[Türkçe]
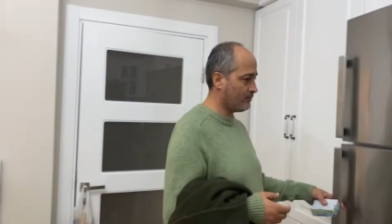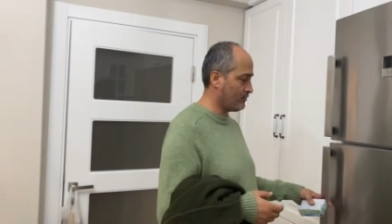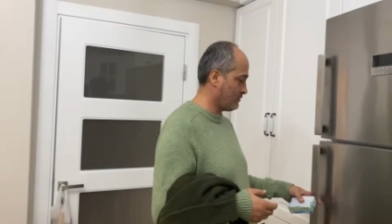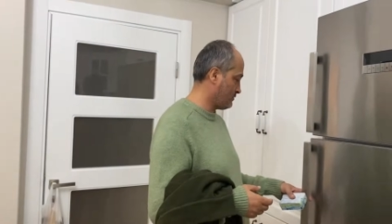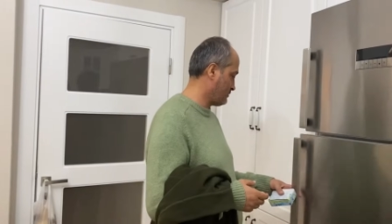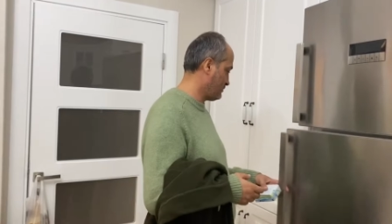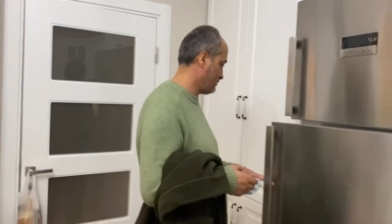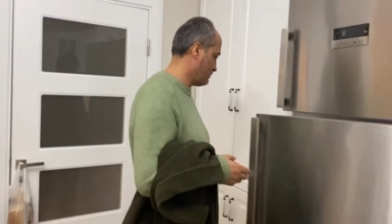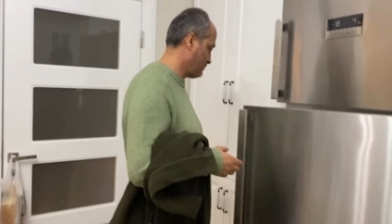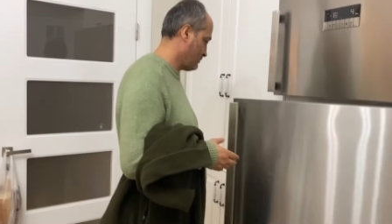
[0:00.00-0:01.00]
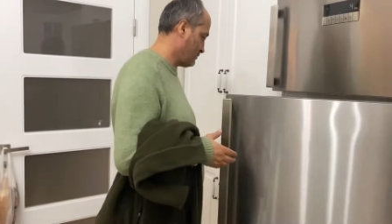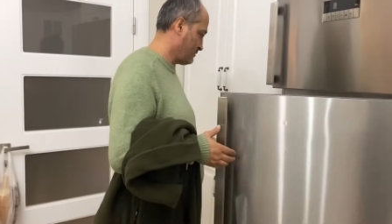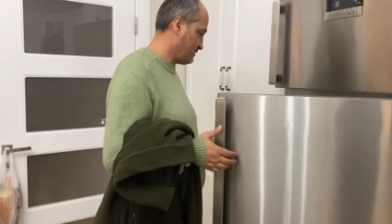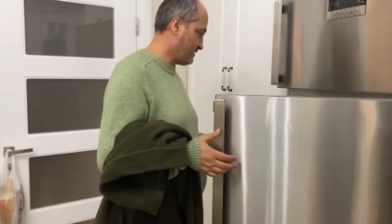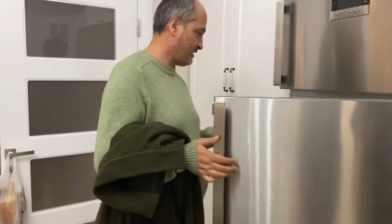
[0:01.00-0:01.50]
Ne aldın?
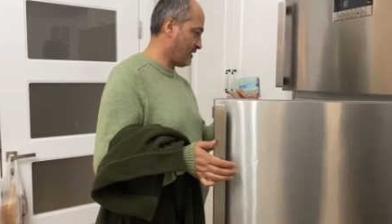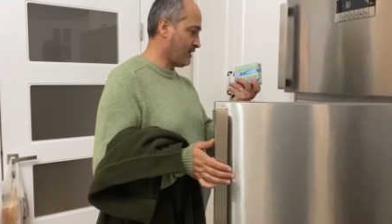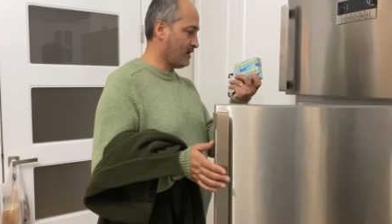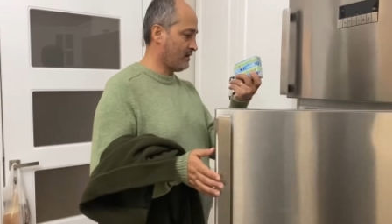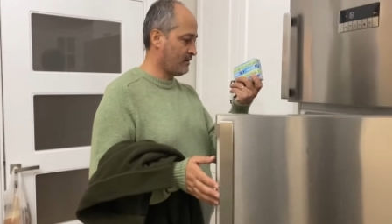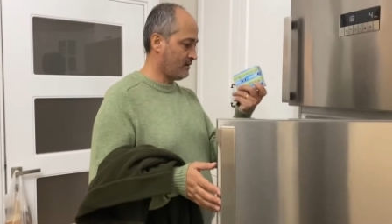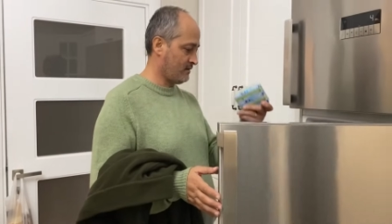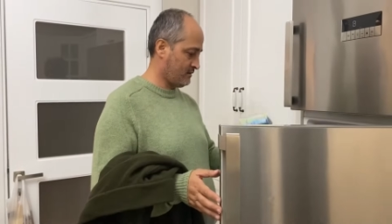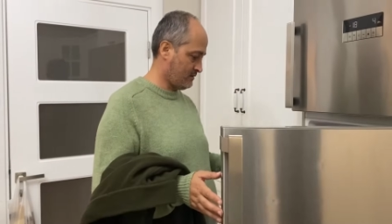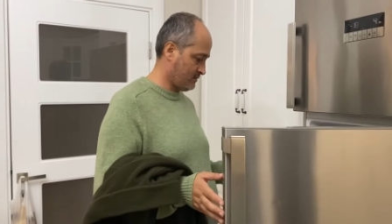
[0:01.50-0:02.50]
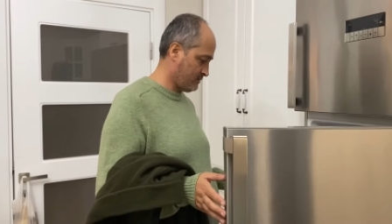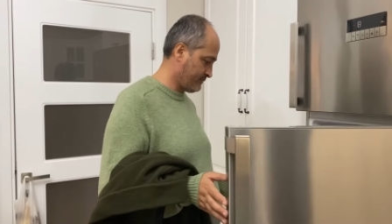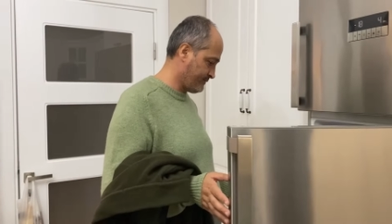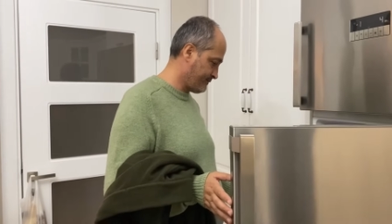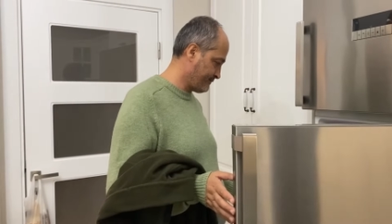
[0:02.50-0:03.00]
Tabii. Hı
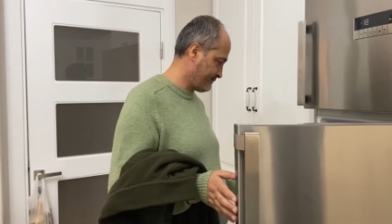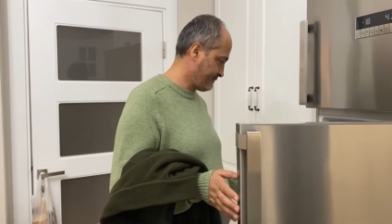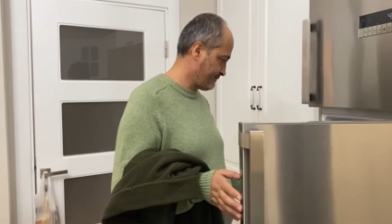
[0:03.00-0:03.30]
tamam.